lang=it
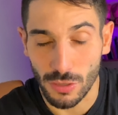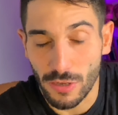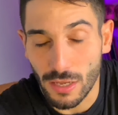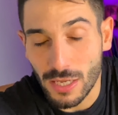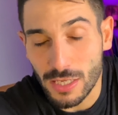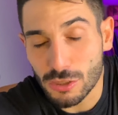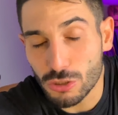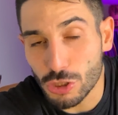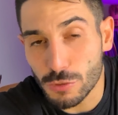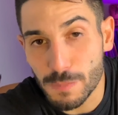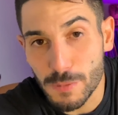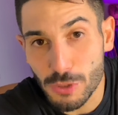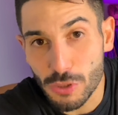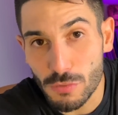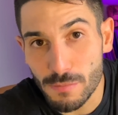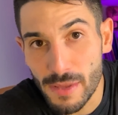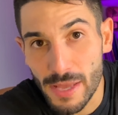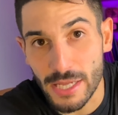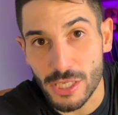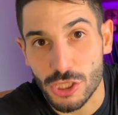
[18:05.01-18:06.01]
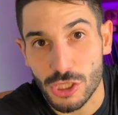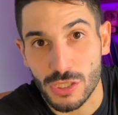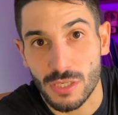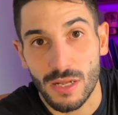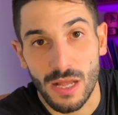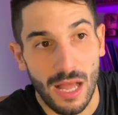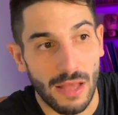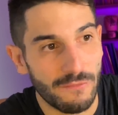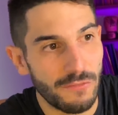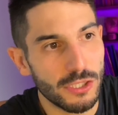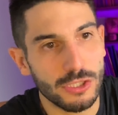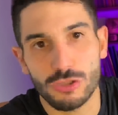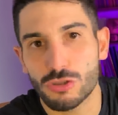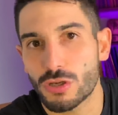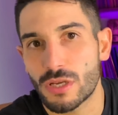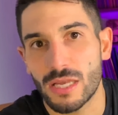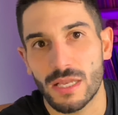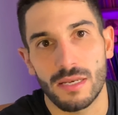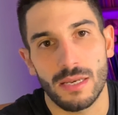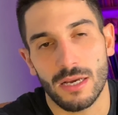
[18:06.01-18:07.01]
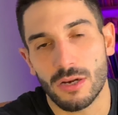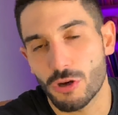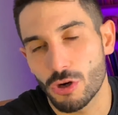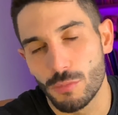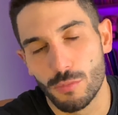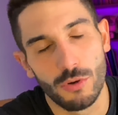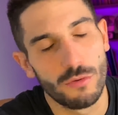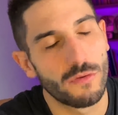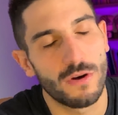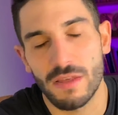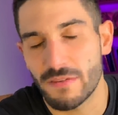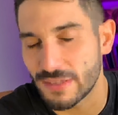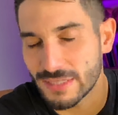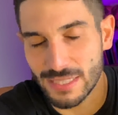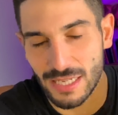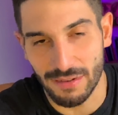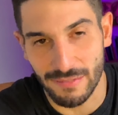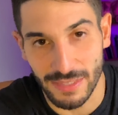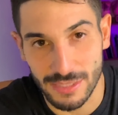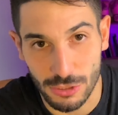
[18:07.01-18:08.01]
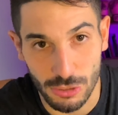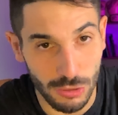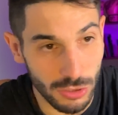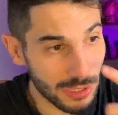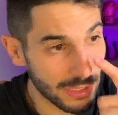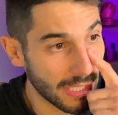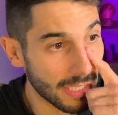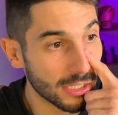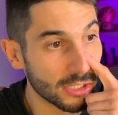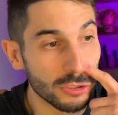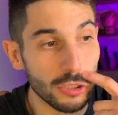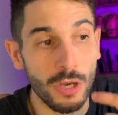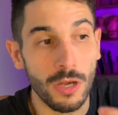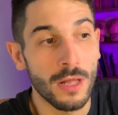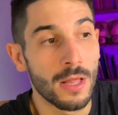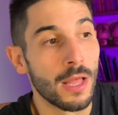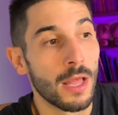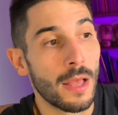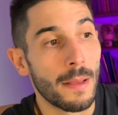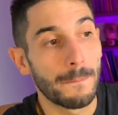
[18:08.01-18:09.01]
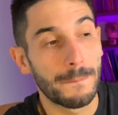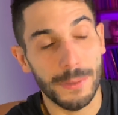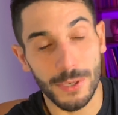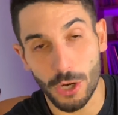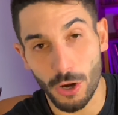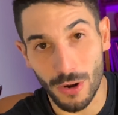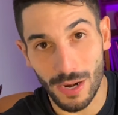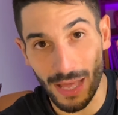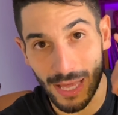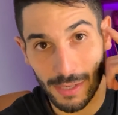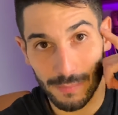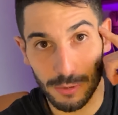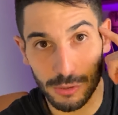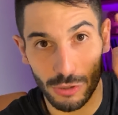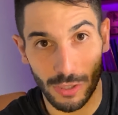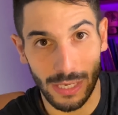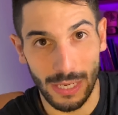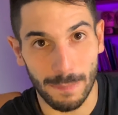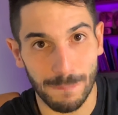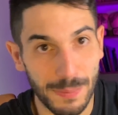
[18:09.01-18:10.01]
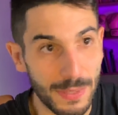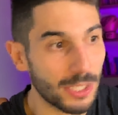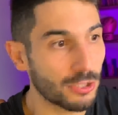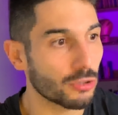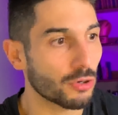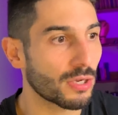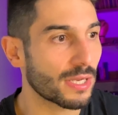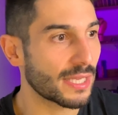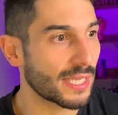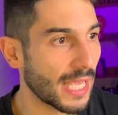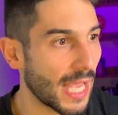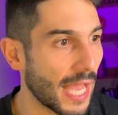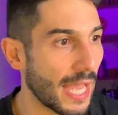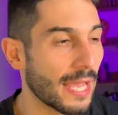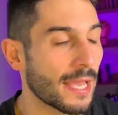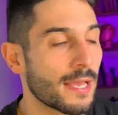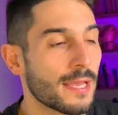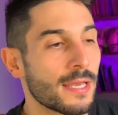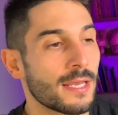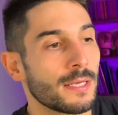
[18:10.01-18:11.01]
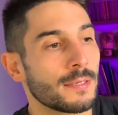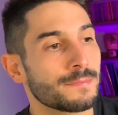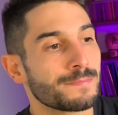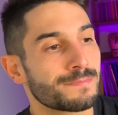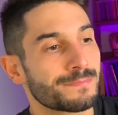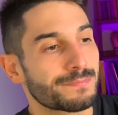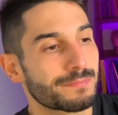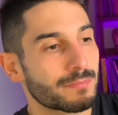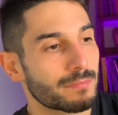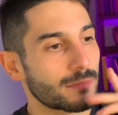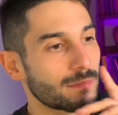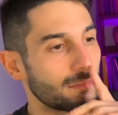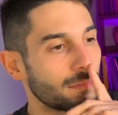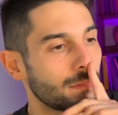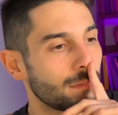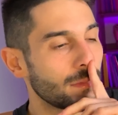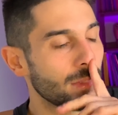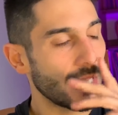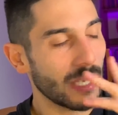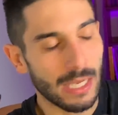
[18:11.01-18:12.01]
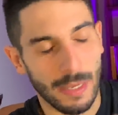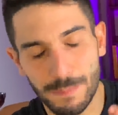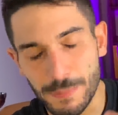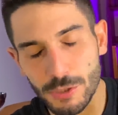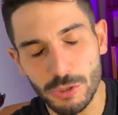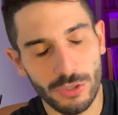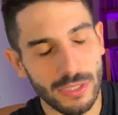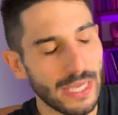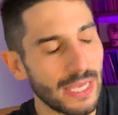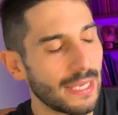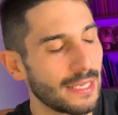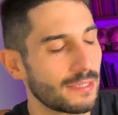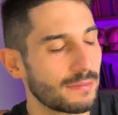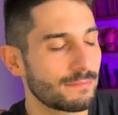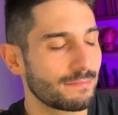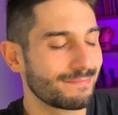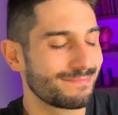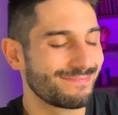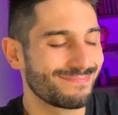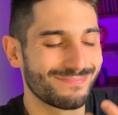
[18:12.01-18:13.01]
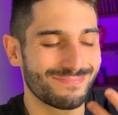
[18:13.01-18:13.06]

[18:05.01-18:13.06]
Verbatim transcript: Ha, ha sospeso il match, ha visto che l'angolo blu voleva andare avanti lo stesso, però l'arbitro ha capito che ha capito che